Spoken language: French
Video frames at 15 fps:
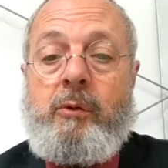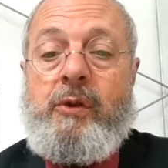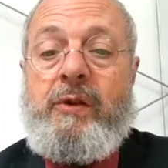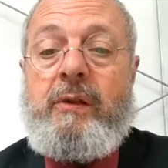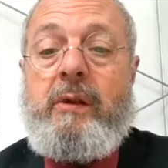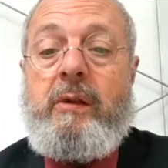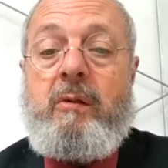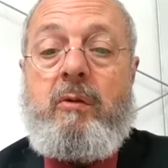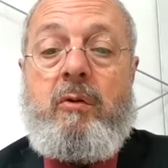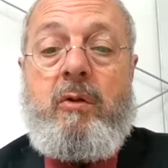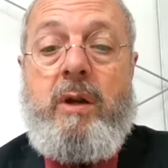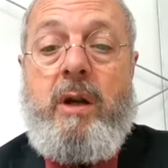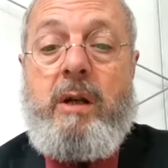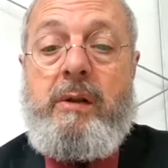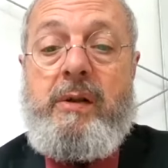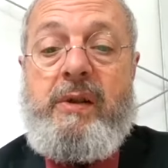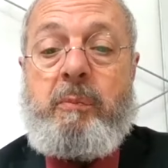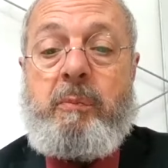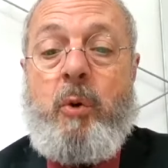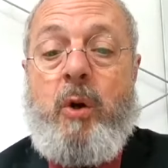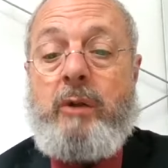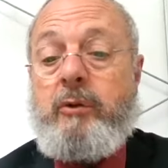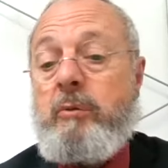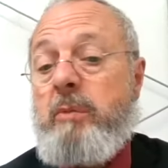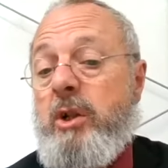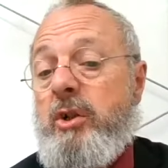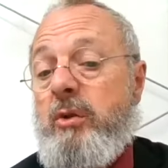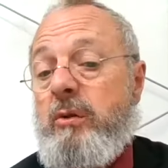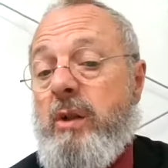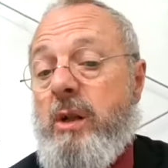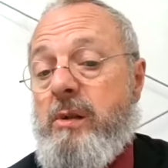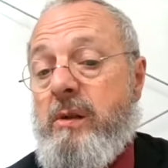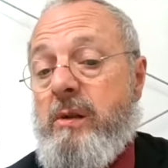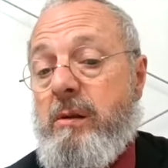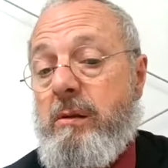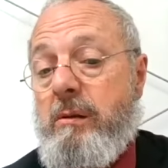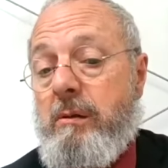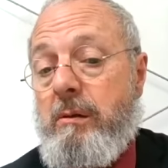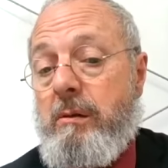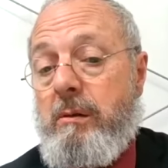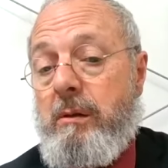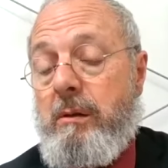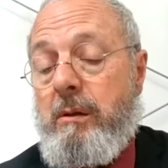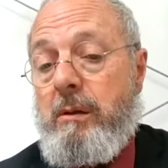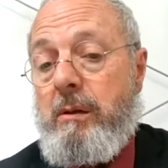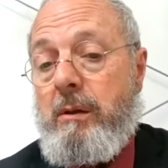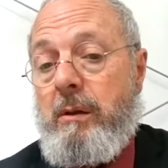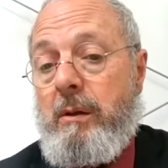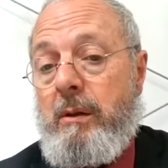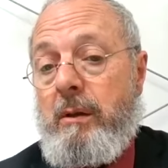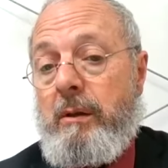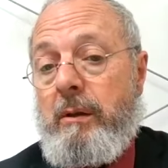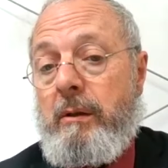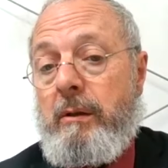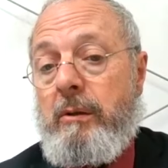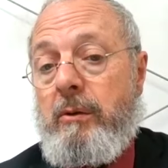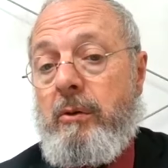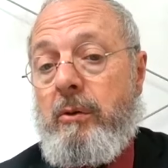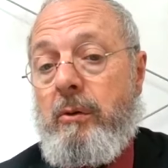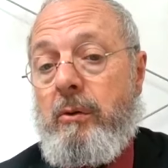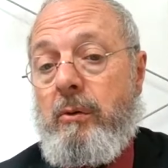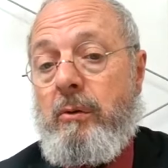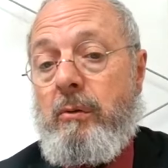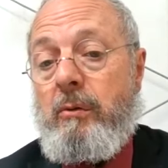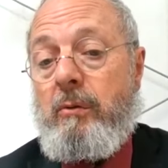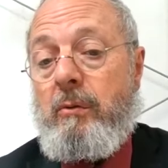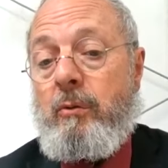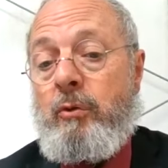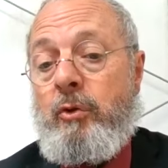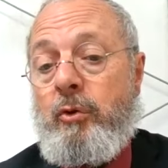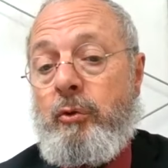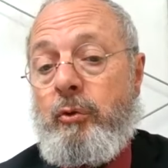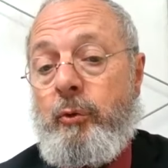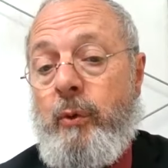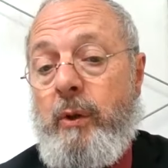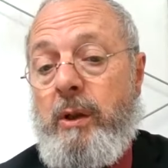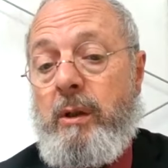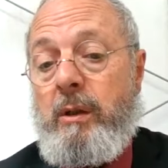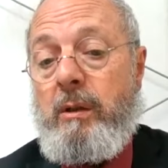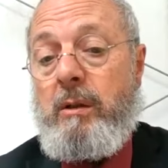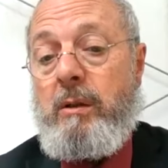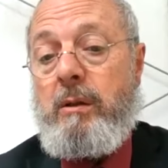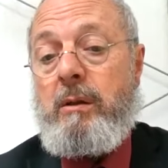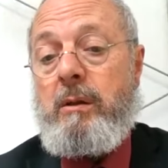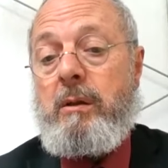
aux idéaux et à l'espoir de ma jeunesse. Et que aujourd'hui,